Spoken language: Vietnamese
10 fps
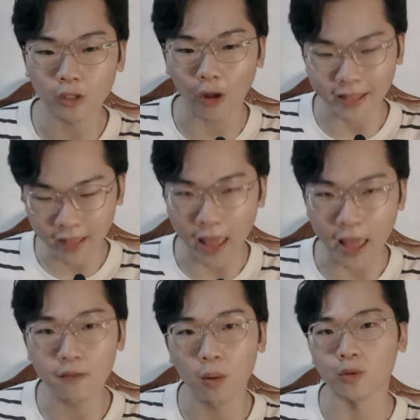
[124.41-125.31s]
loại
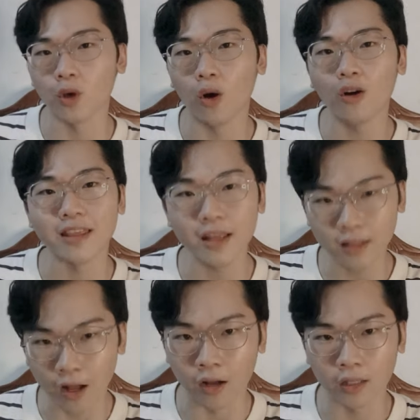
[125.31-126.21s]
thẻ và một số loại giấy
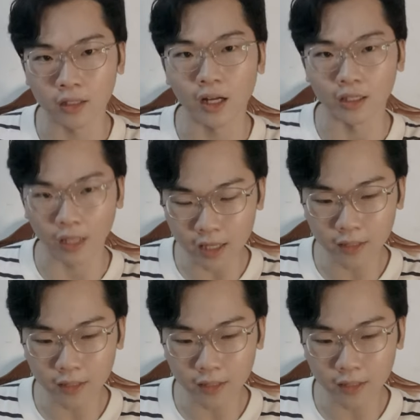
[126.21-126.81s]
tờ cần thiết.